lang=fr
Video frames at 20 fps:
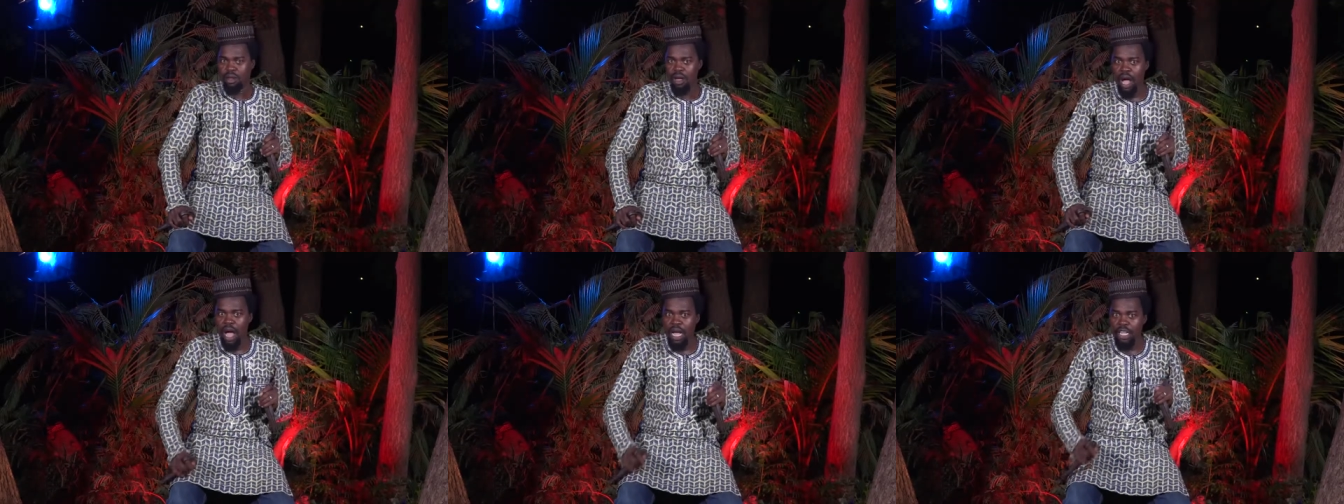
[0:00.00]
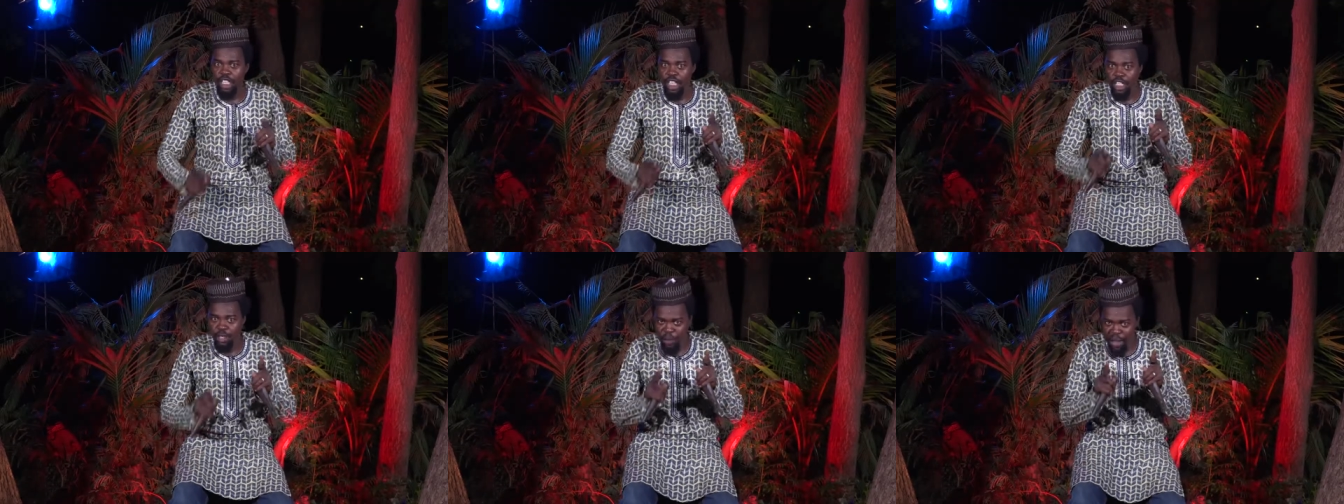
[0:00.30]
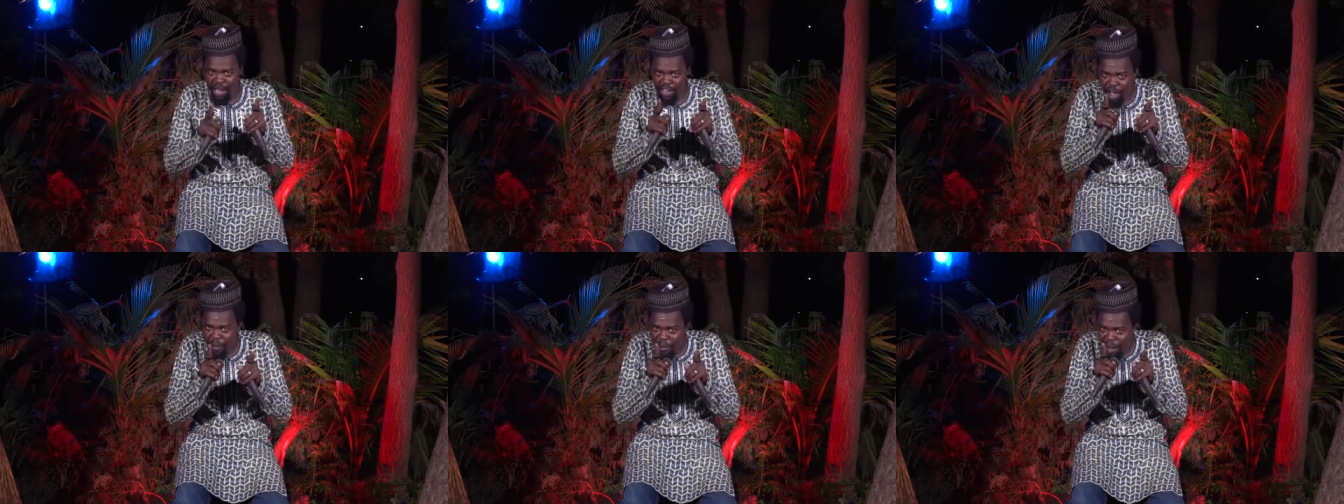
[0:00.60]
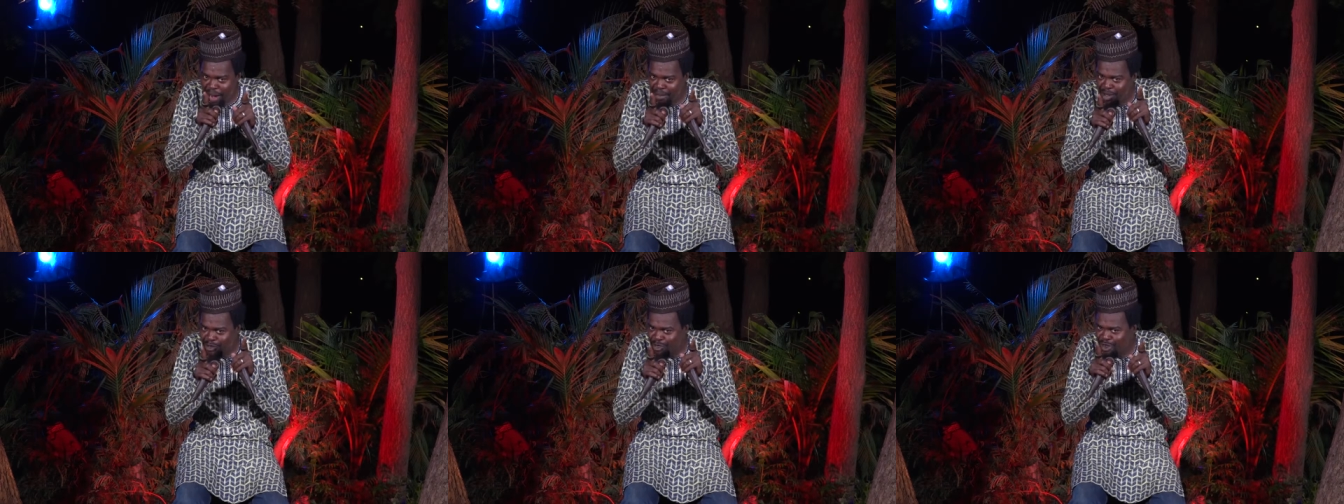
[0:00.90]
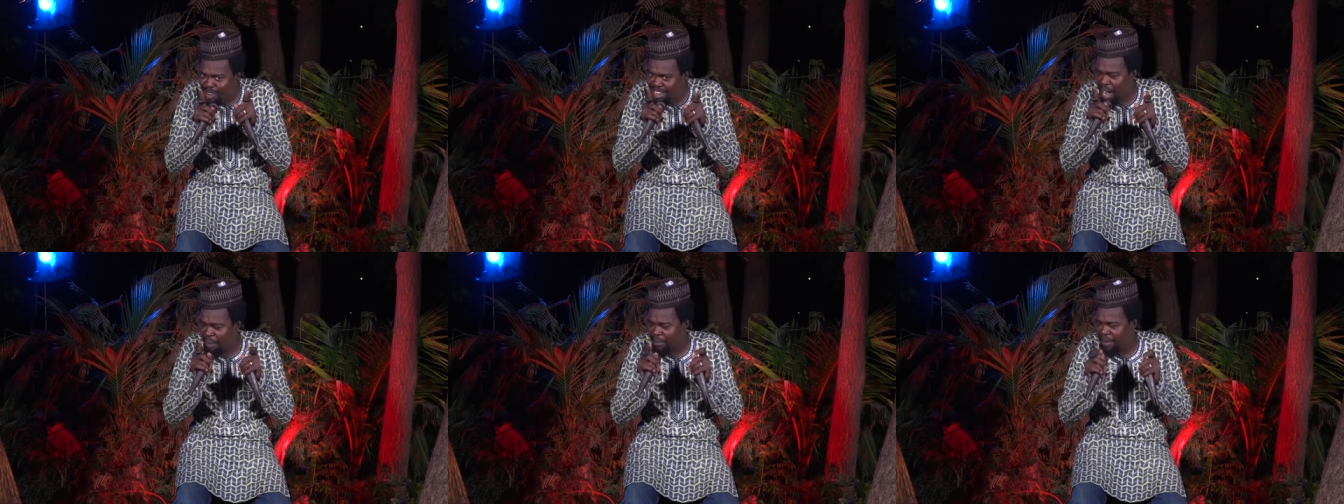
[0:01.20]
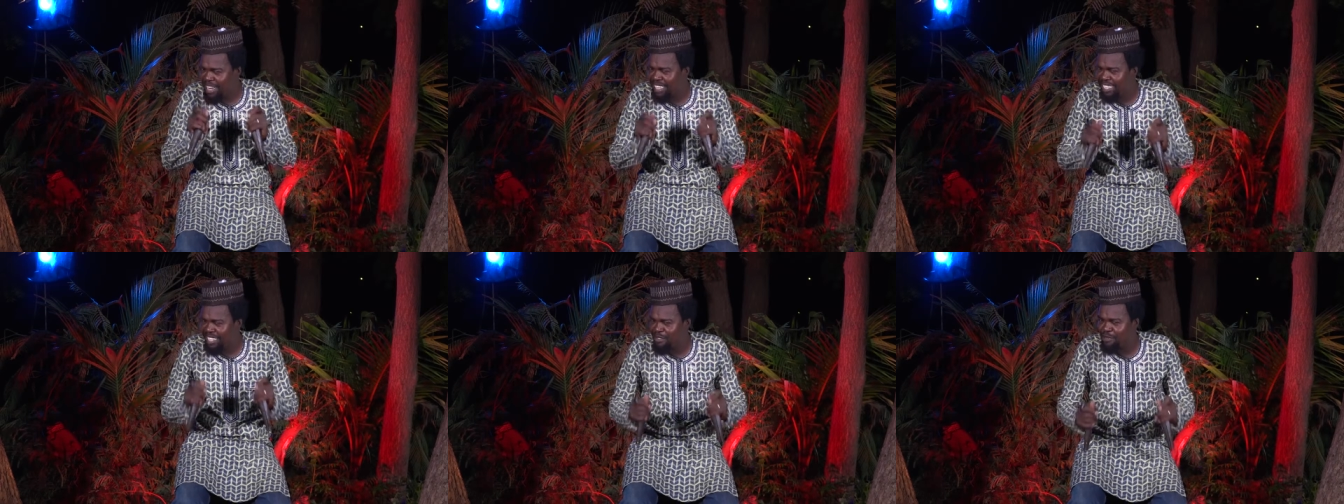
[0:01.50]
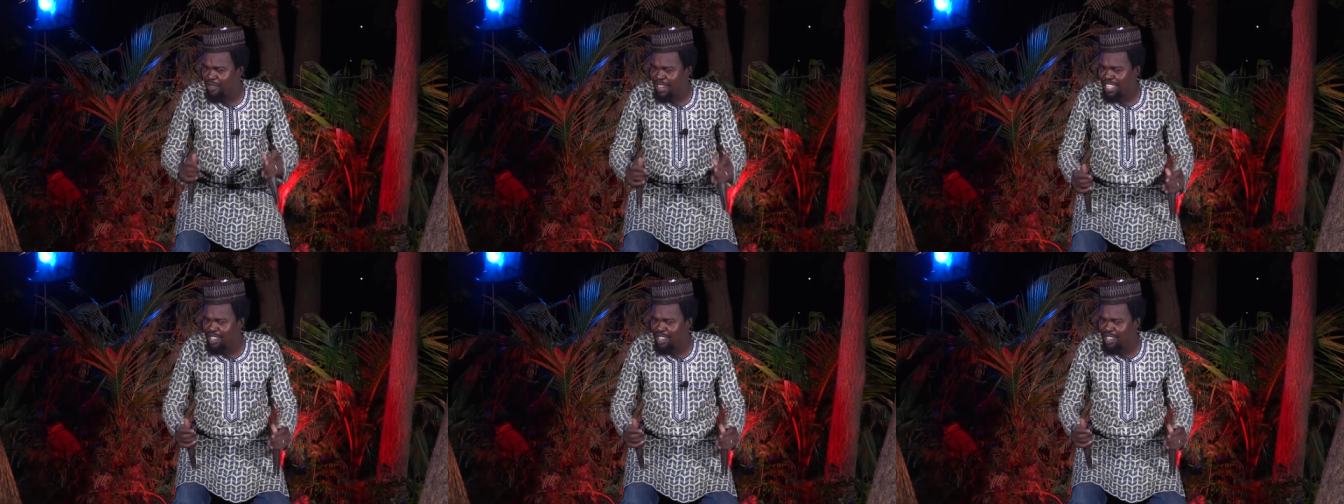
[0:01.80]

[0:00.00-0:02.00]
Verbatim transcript: Ah, j'espère que parmi vous, il n'y a pas des enfants